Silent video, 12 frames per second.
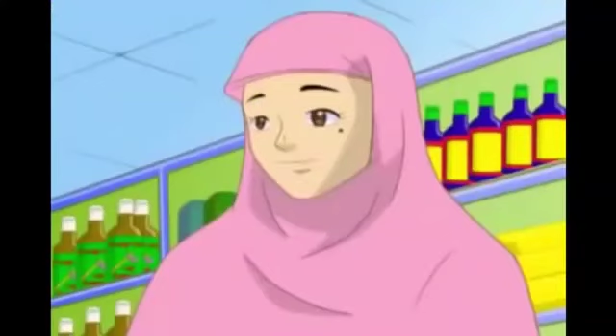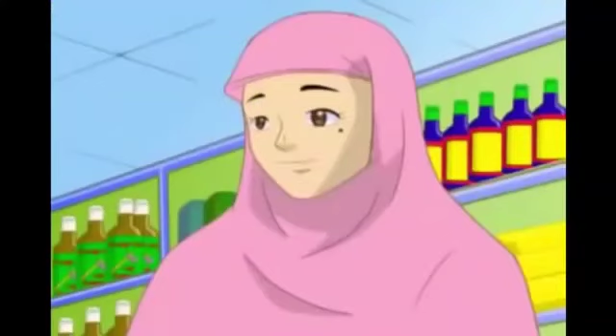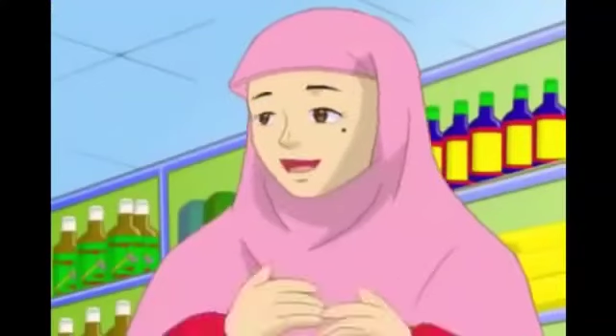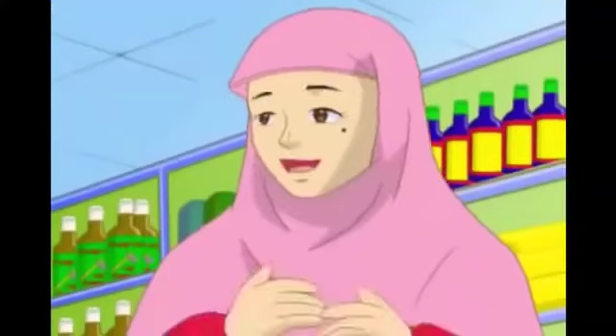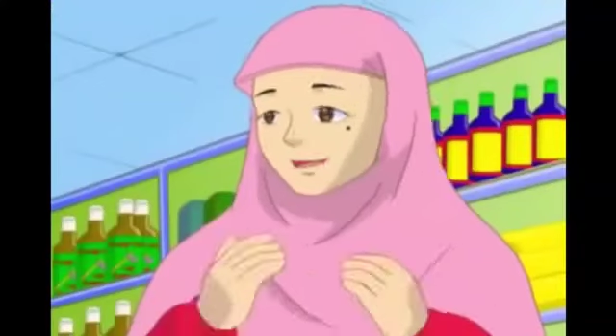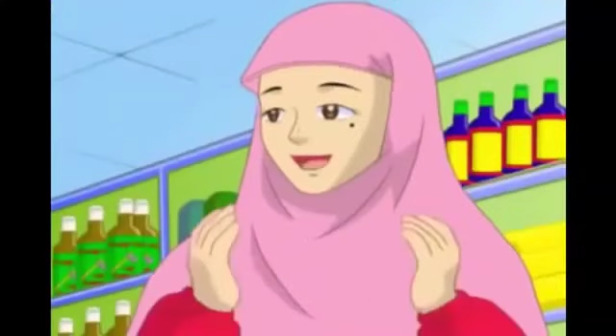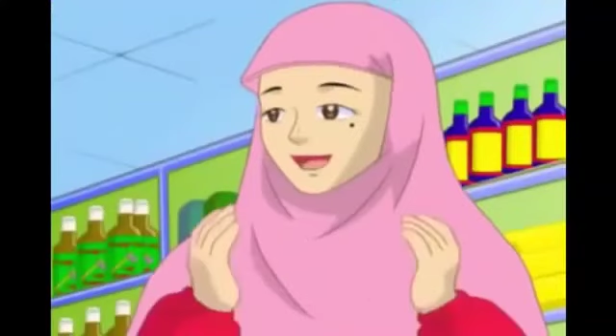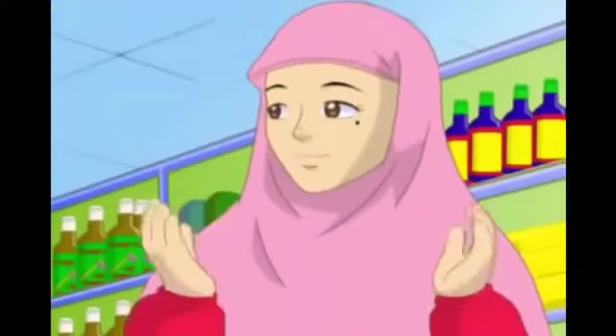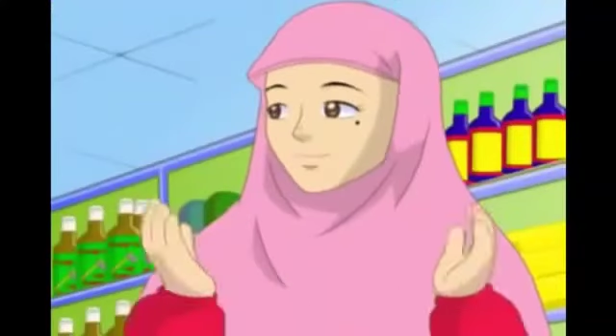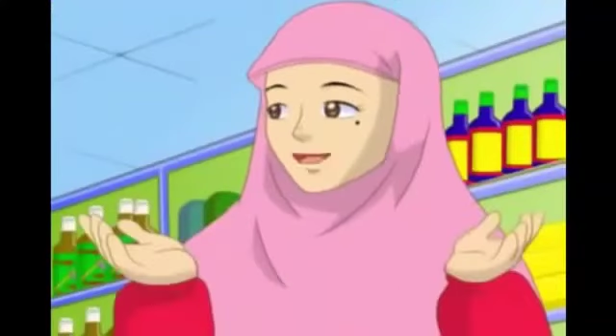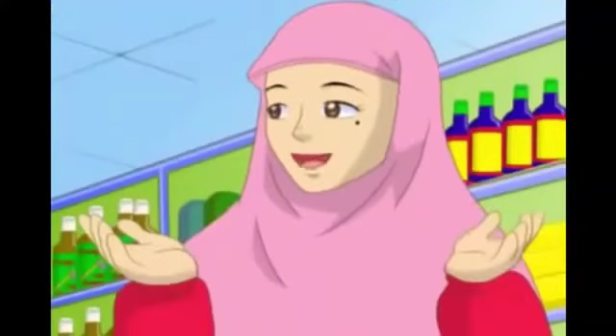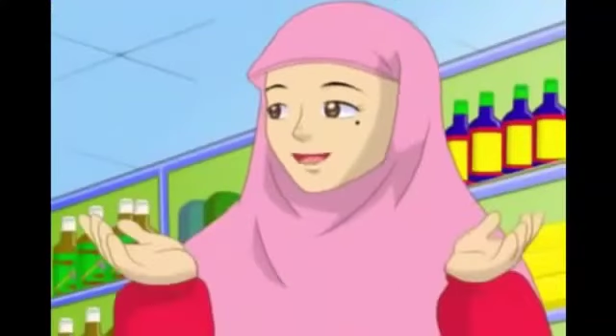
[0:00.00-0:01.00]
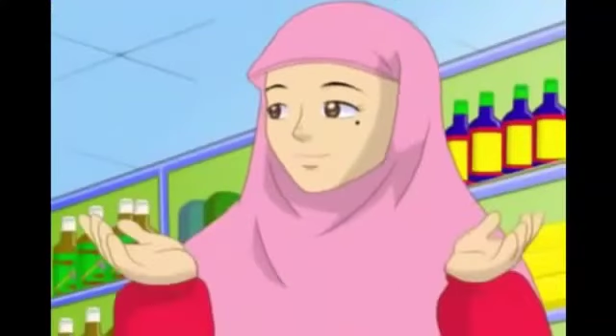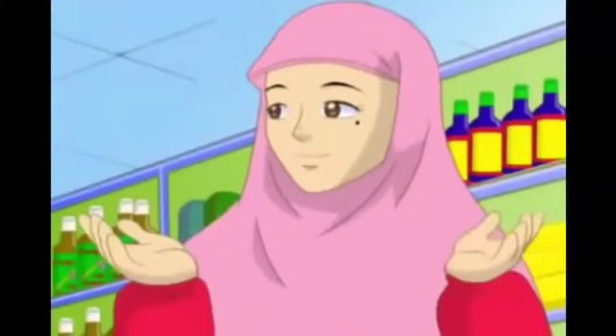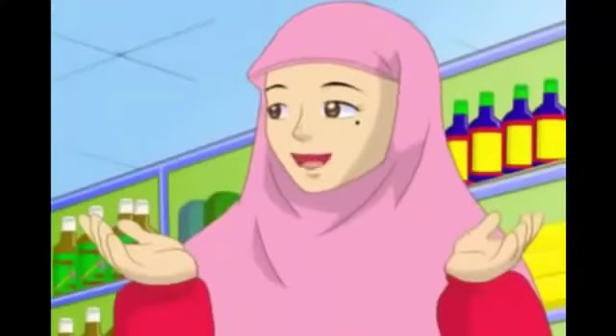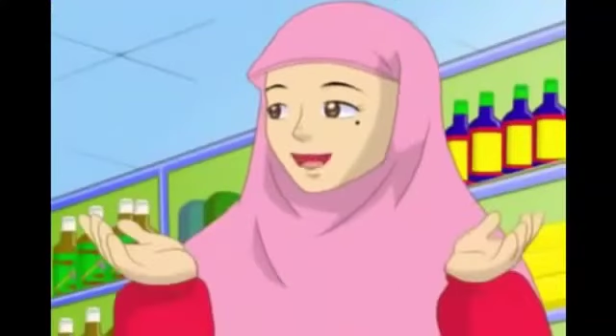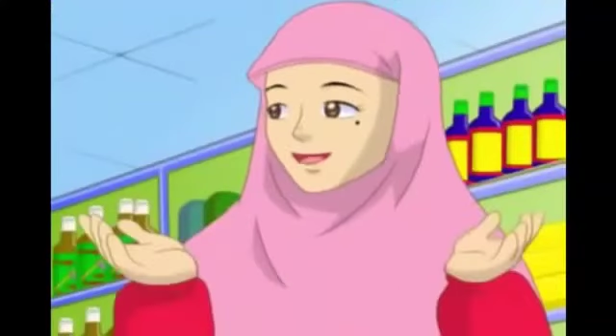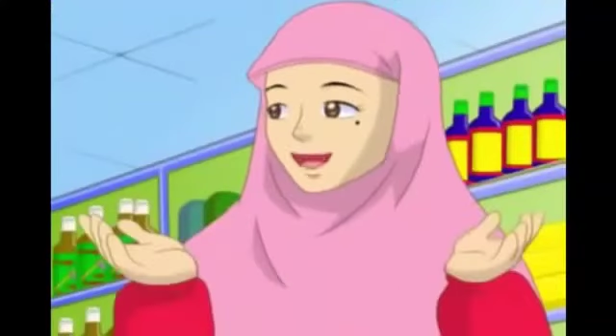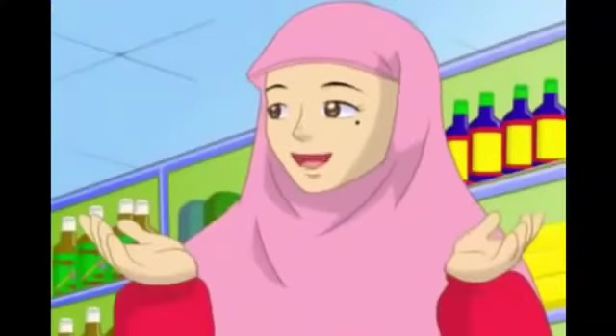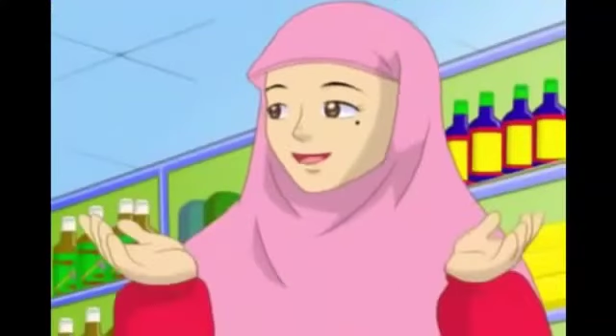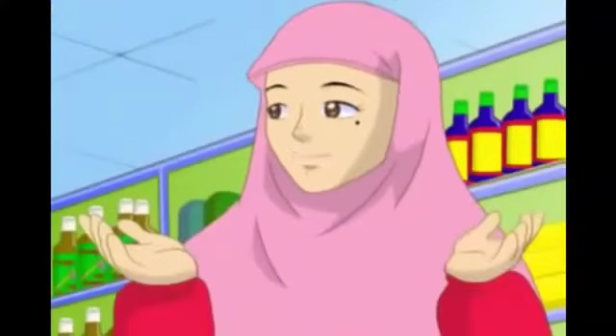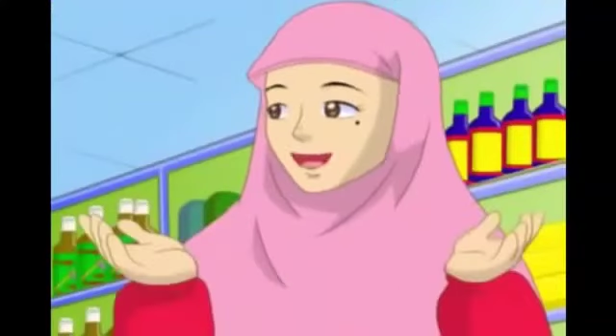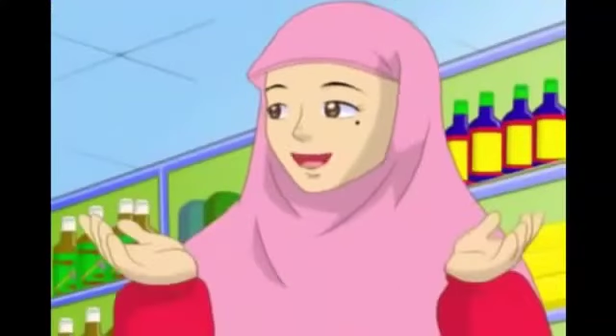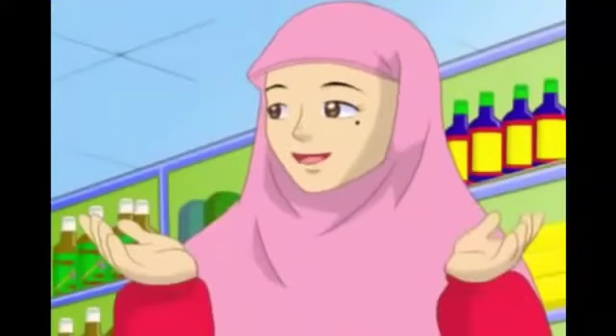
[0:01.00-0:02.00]
Haram dan halal itu tidak
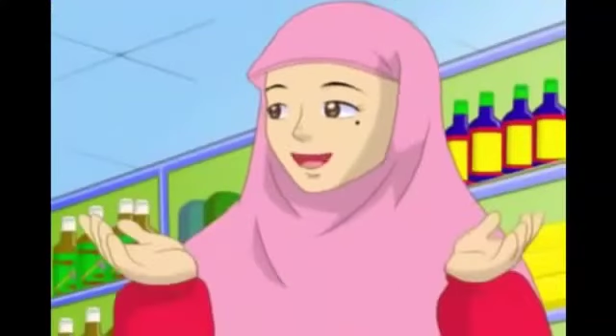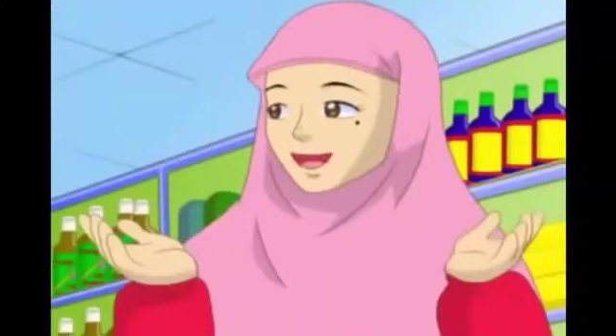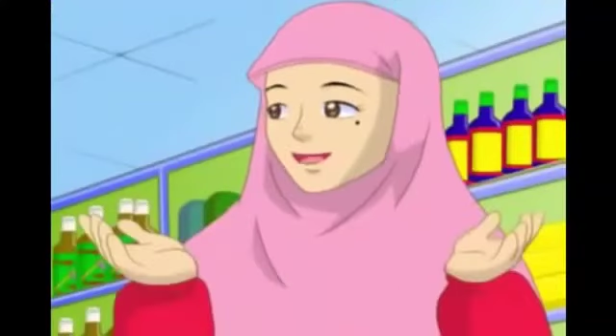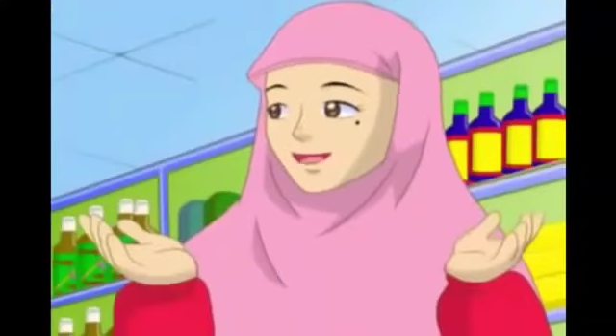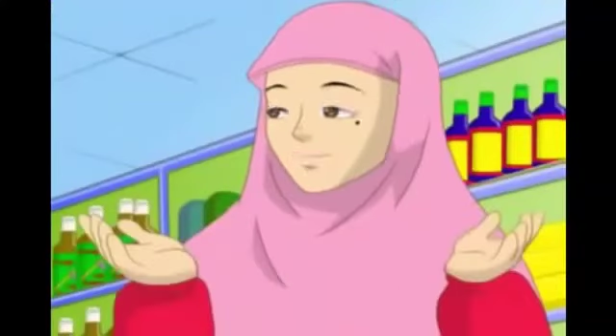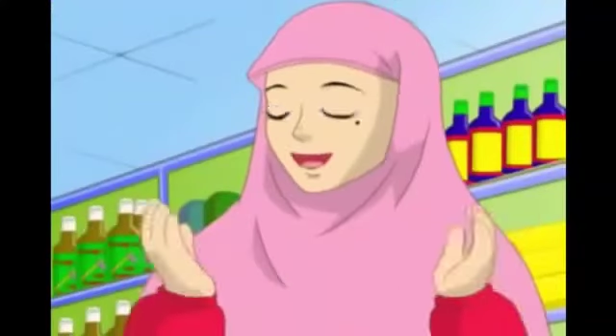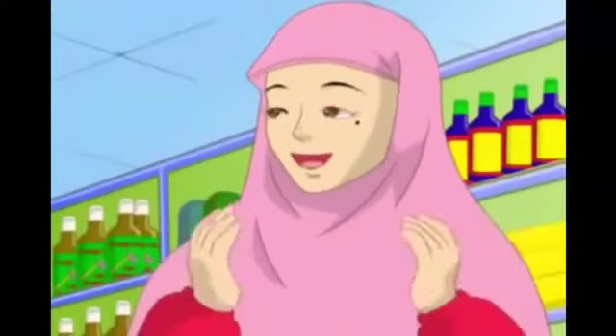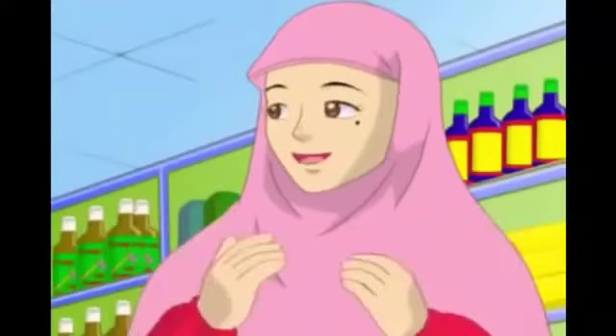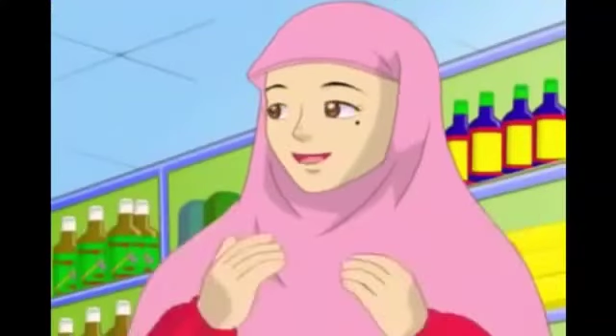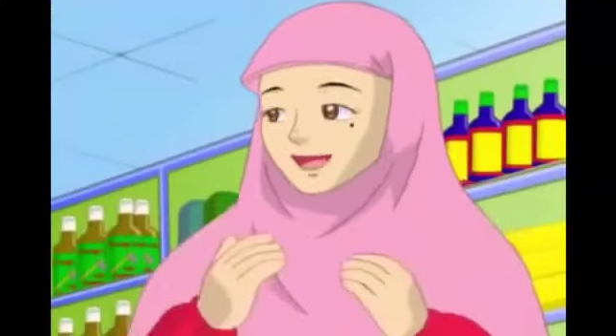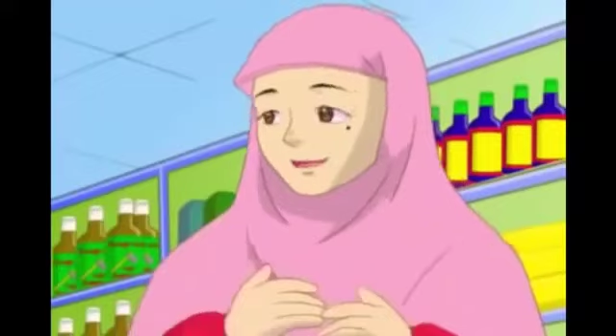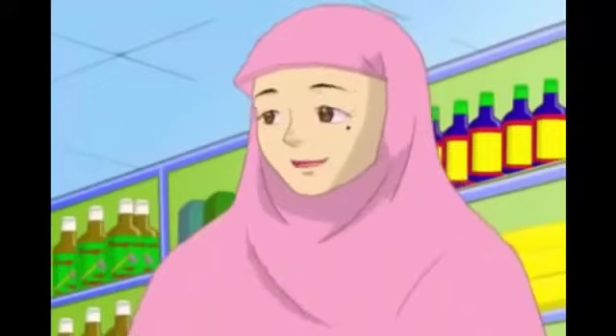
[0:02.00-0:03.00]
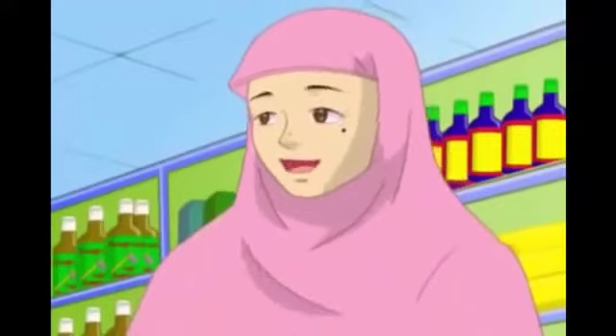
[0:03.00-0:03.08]
hanya makanan dan minuman